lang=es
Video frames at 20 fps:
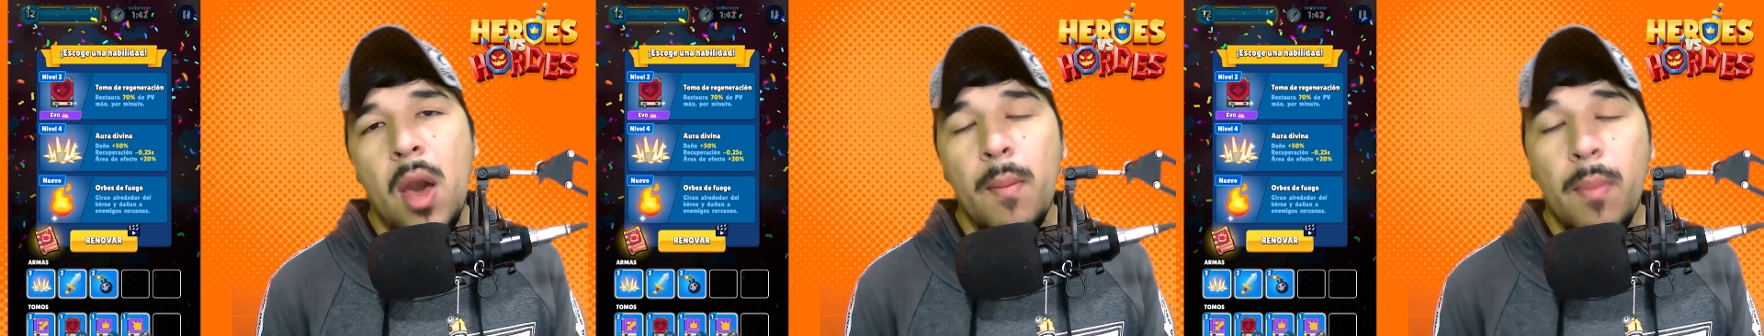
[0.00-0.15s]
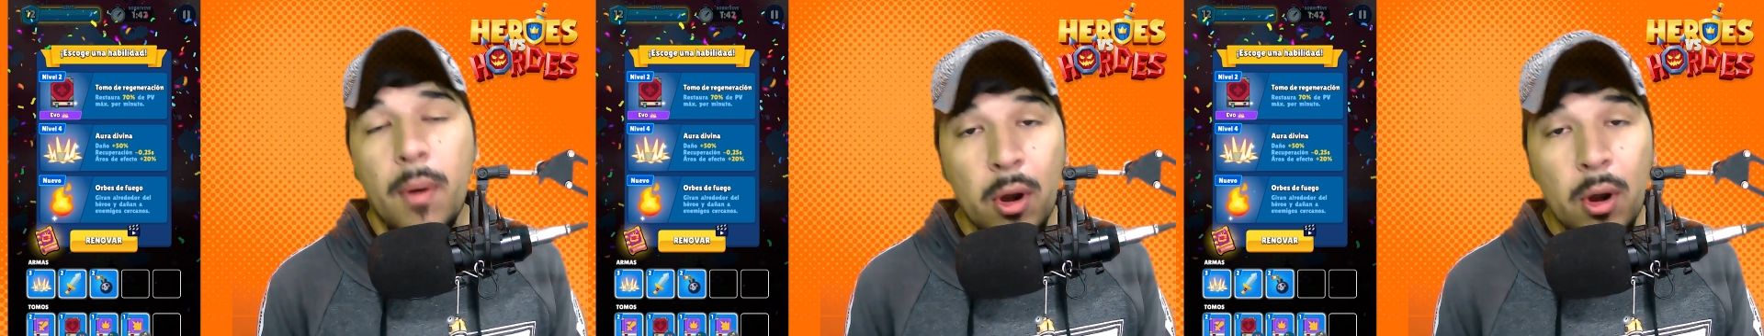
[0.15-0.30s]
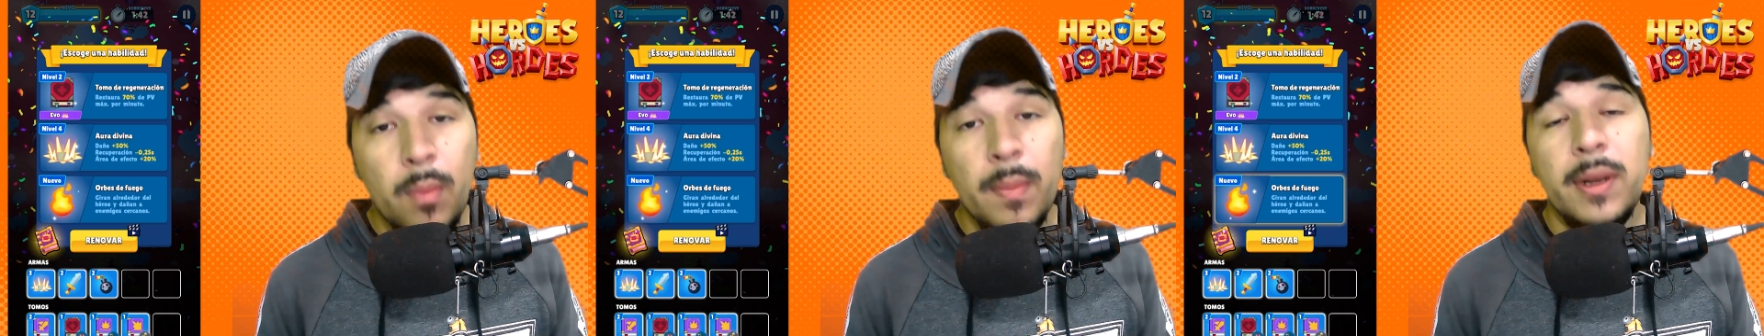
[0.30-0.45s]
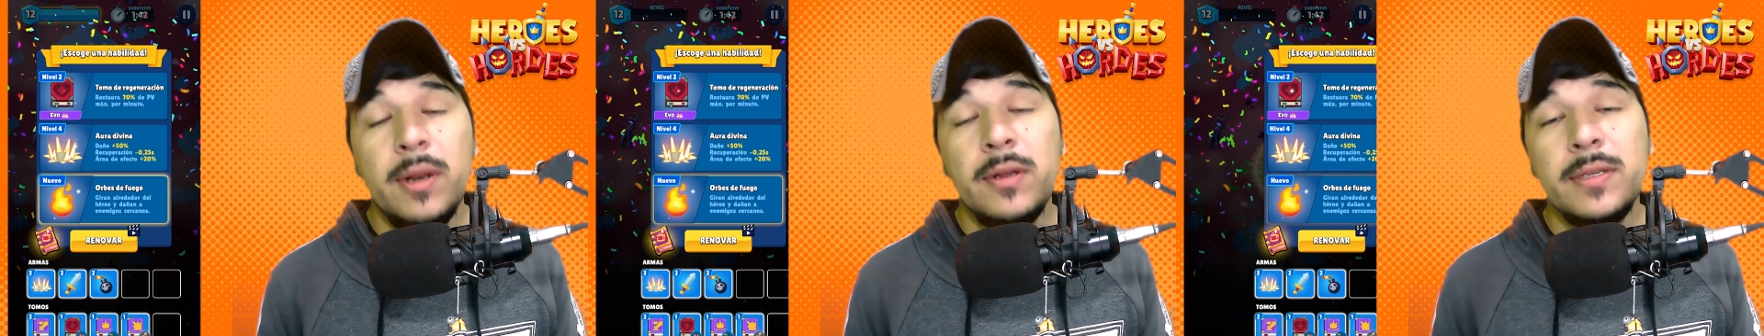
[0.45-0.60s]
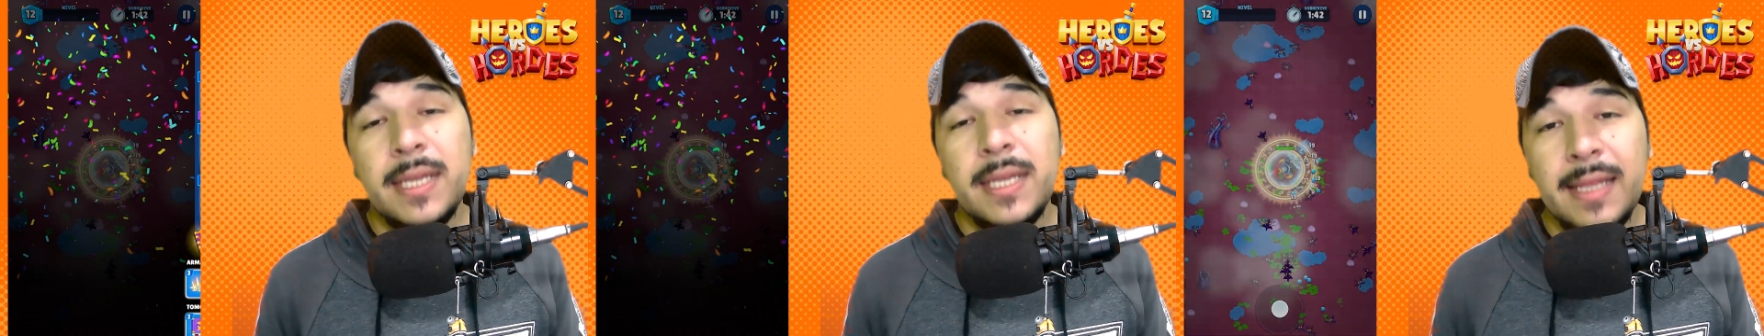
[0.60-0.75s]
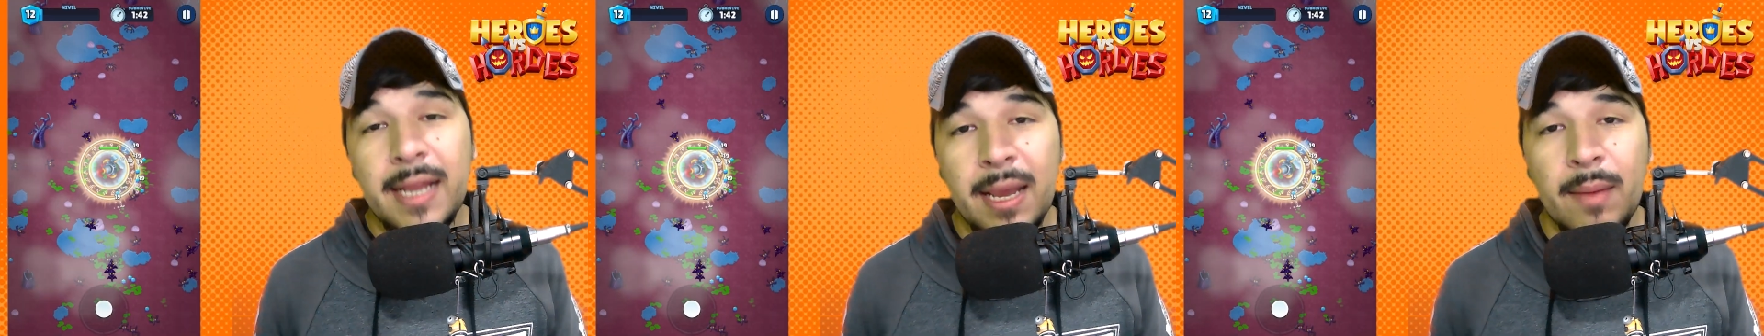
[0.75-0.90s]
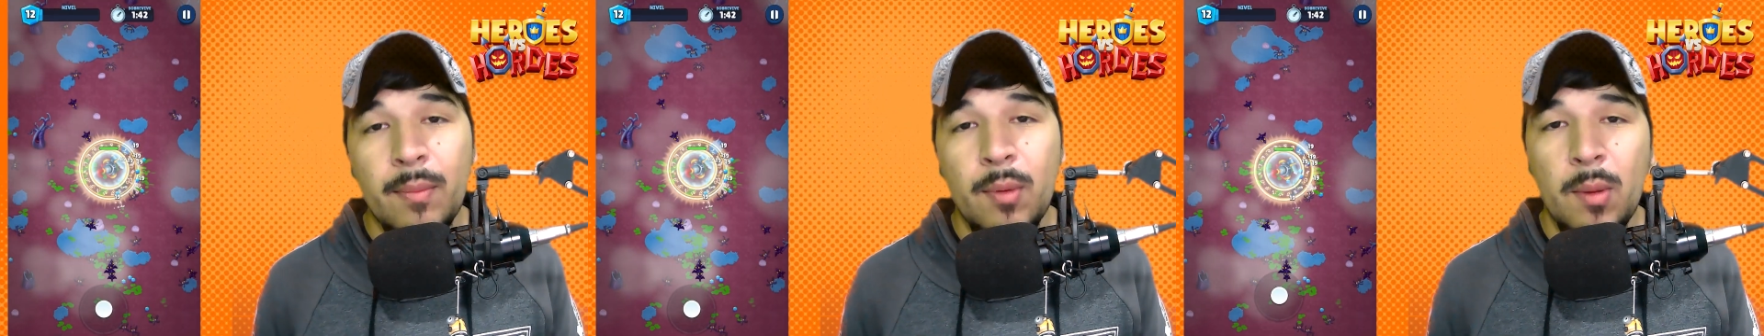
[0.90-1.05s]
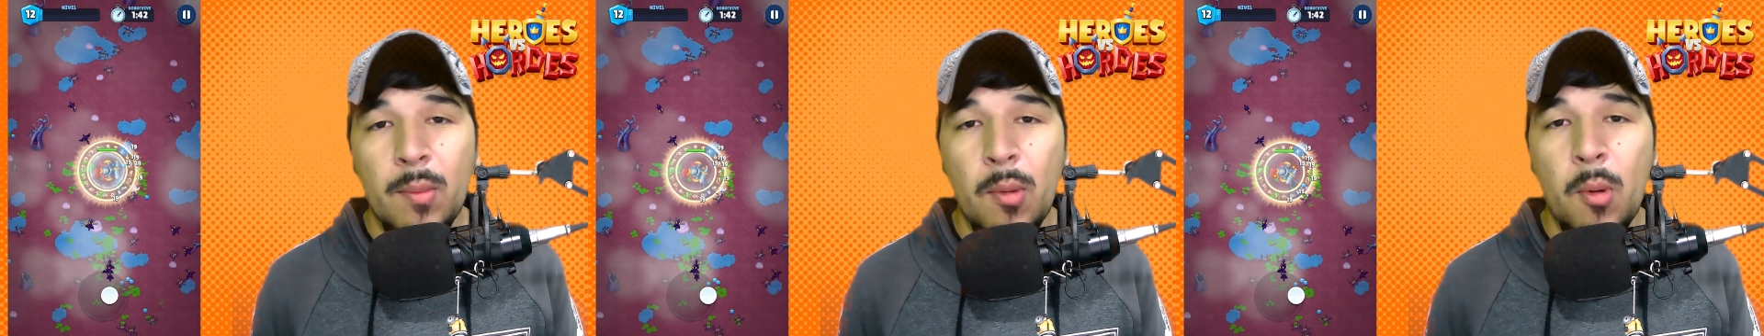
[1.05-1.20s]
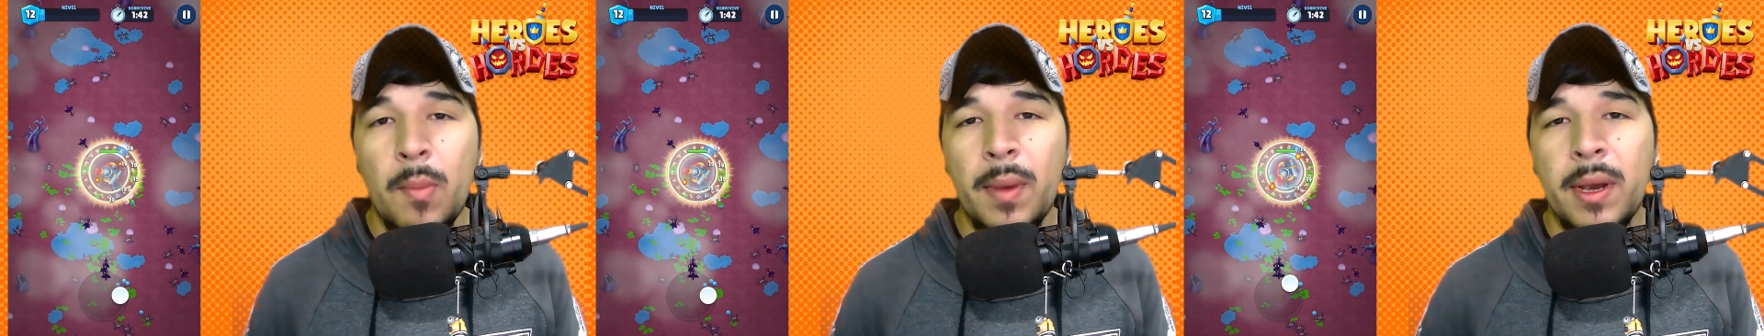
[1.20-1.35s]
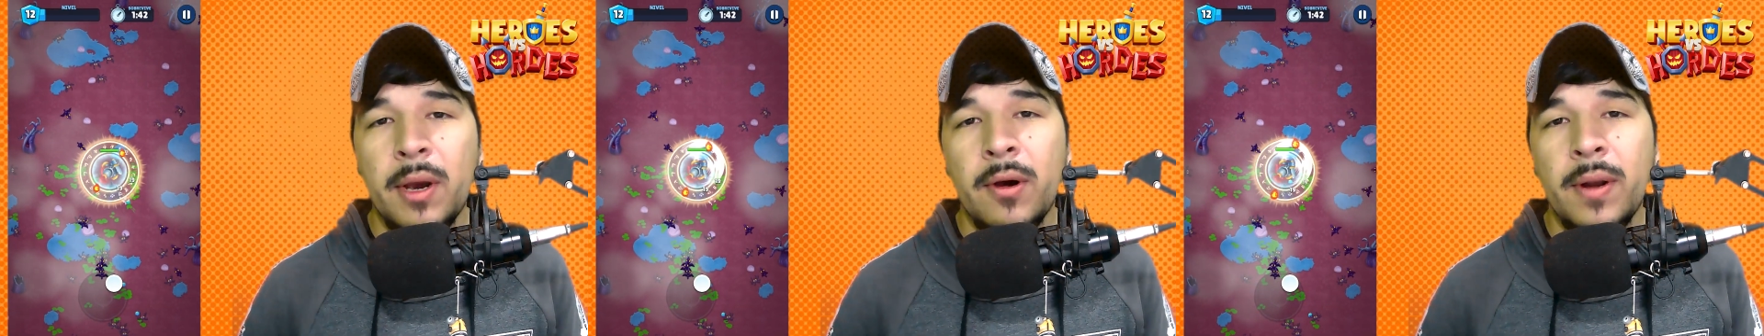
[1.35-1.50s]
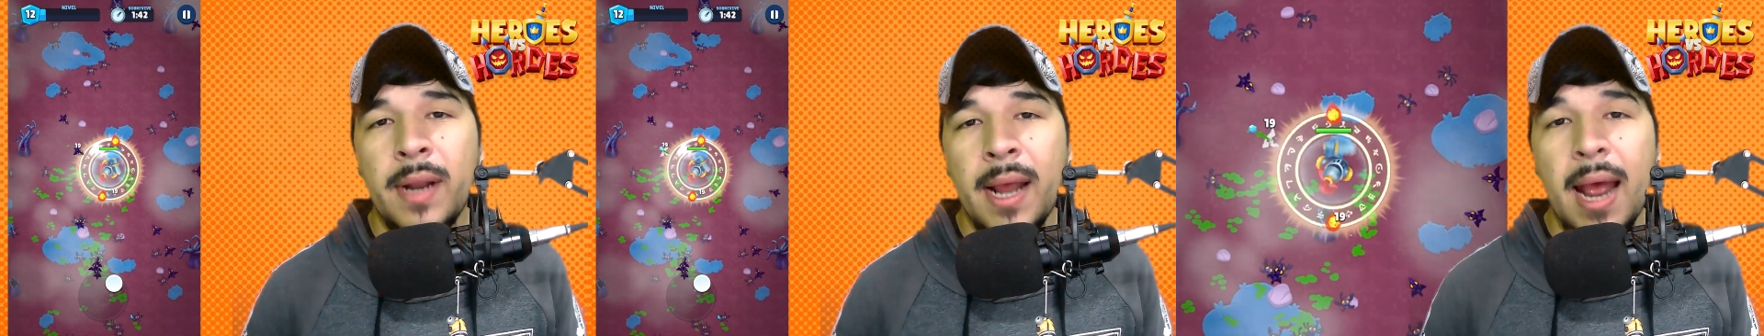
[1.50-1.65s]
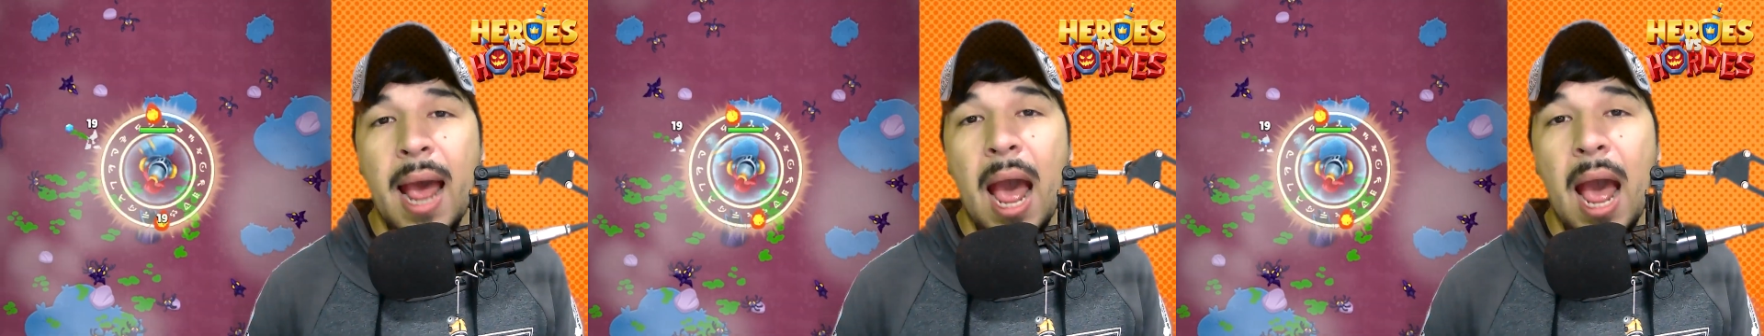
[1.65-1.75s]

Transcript: Por lo menos hasta que podamos mejorar